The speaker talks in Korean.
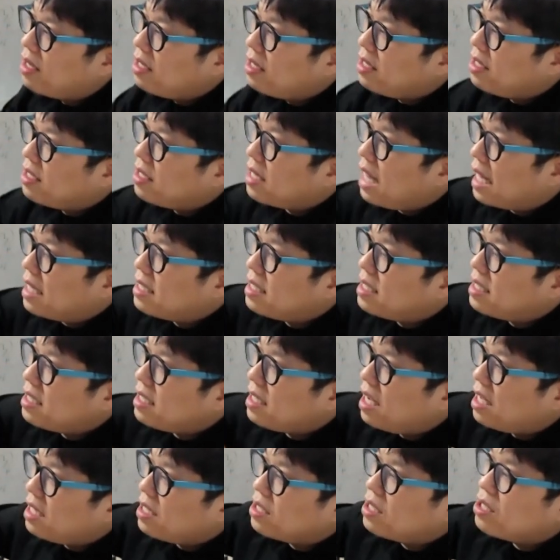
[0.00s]
이
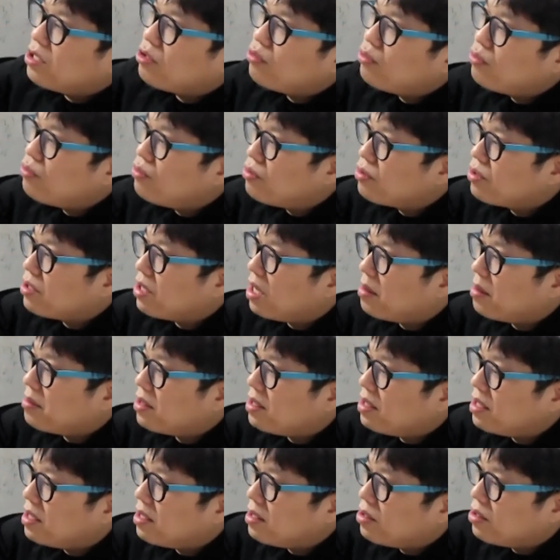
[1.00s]
난징에 있는 중국
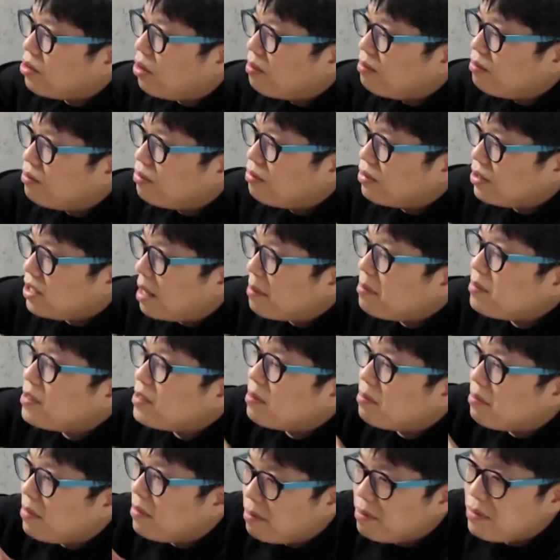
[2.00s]
사람들을 전
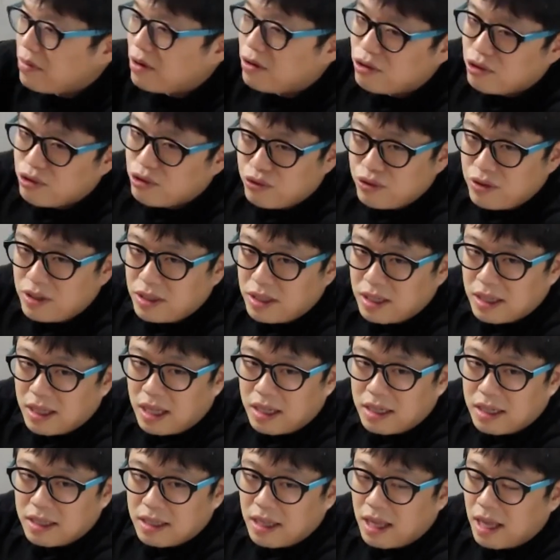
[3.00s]
30만 명을 죽이게
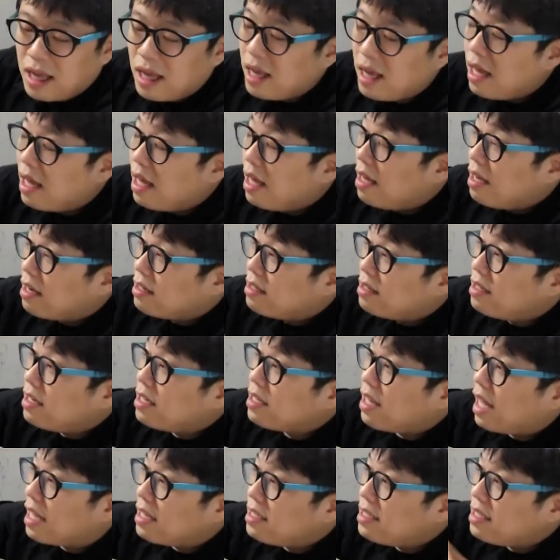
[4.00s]
되는데 그게
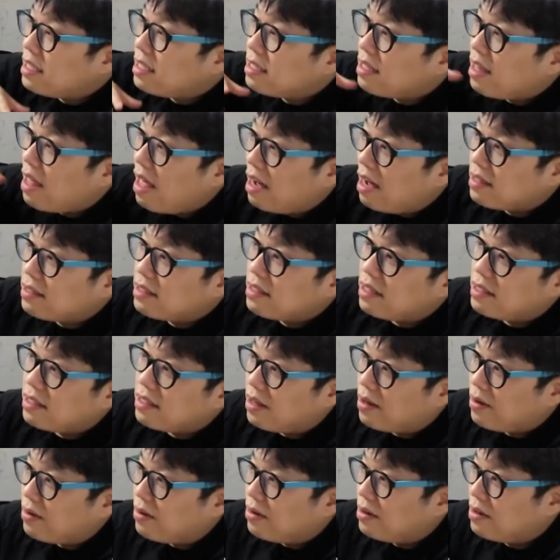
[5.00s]
난징
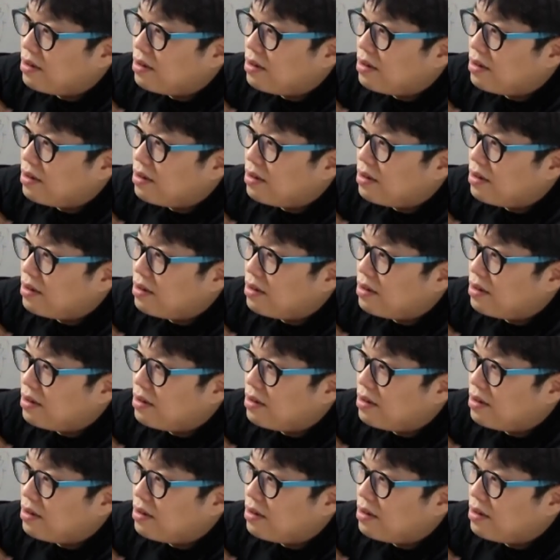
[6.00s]
대학살이에요.